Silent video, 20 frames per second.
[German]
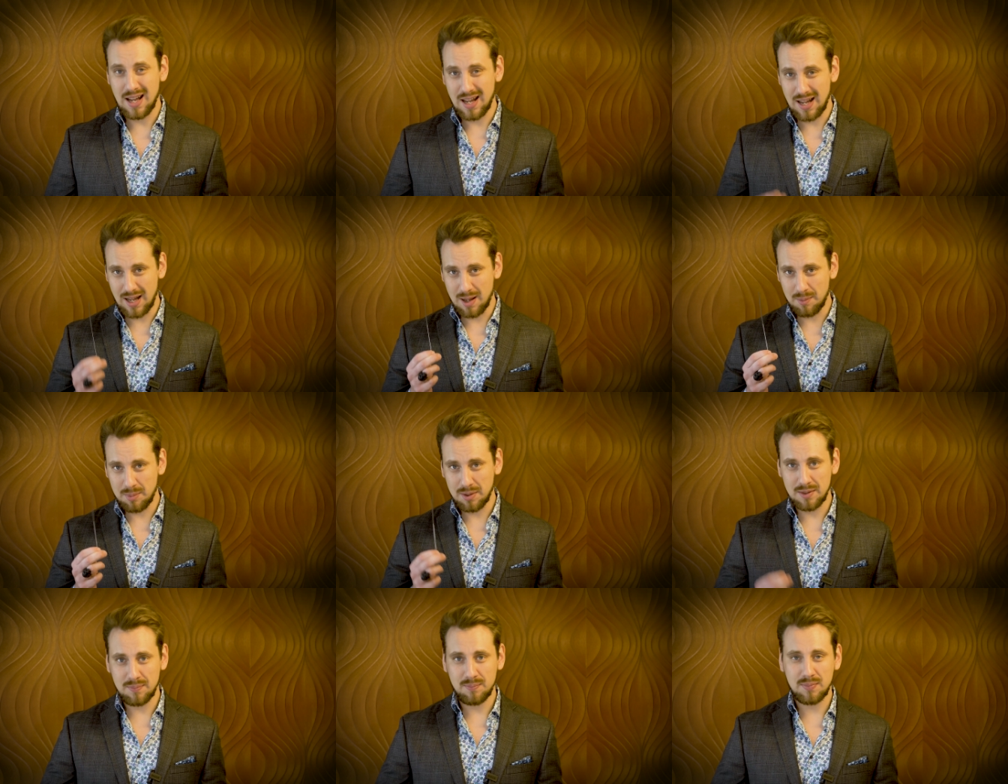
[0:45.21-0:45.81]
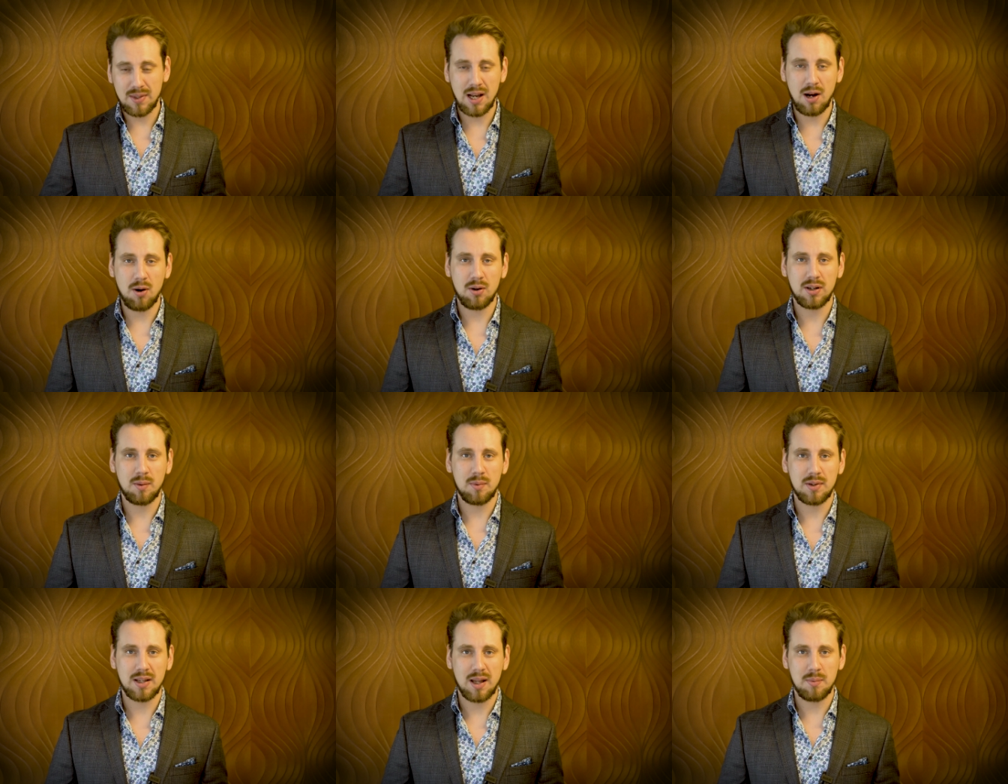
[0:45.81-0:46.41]
Aber auch
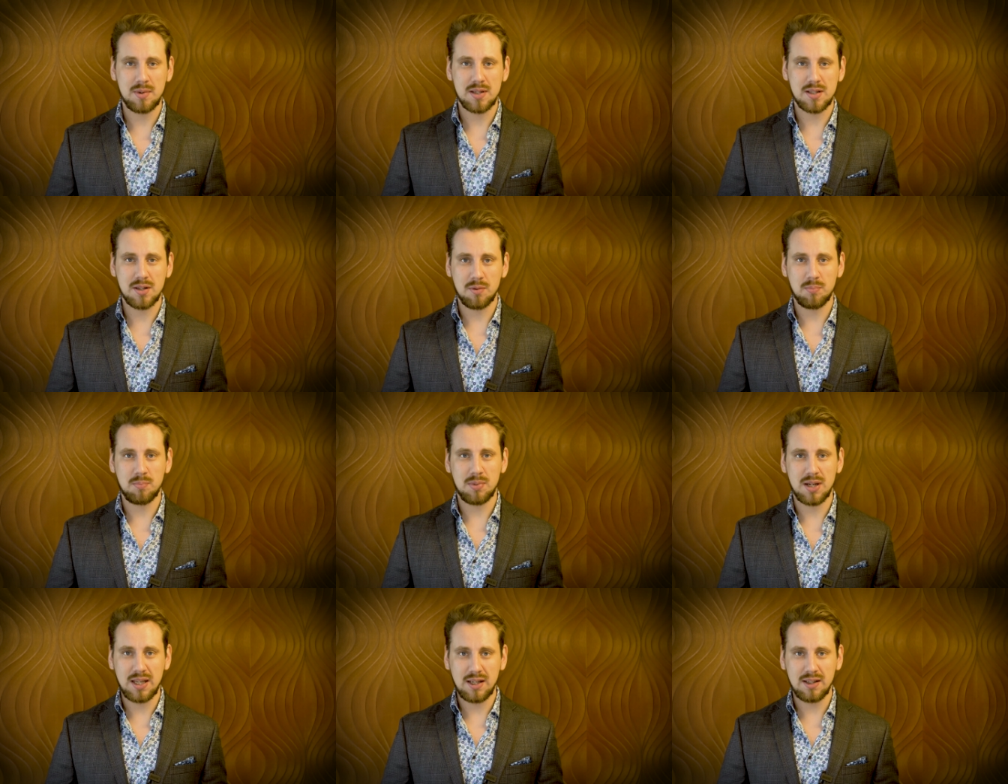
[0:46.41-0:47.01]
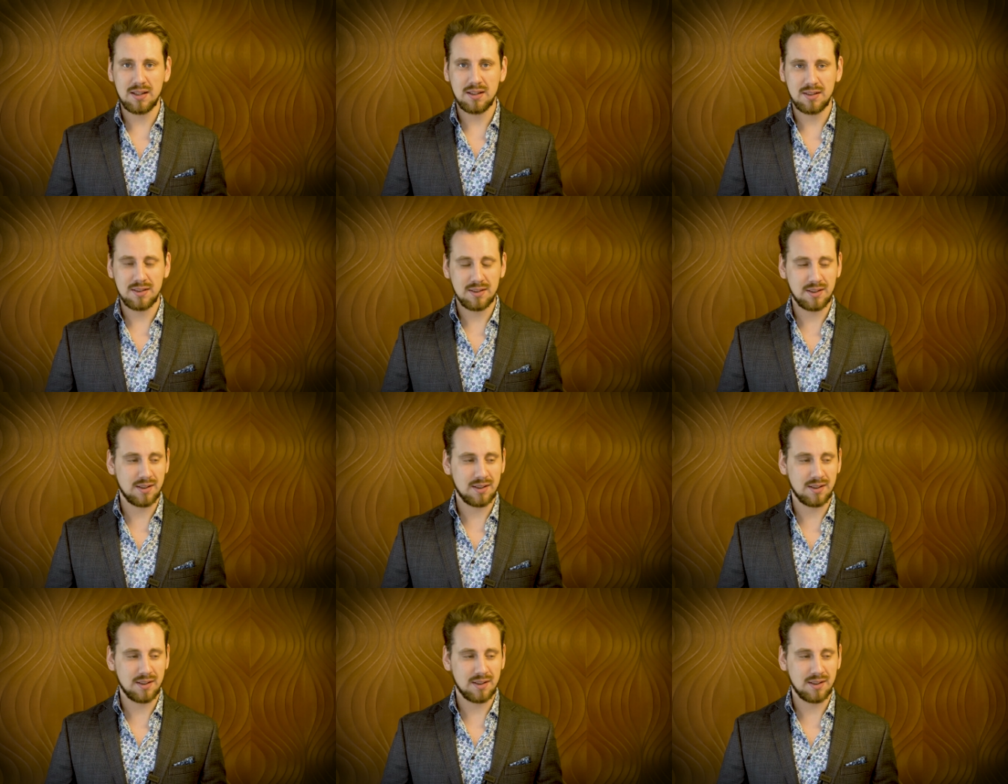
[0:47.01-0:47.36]
damit habe ich noch Pläne.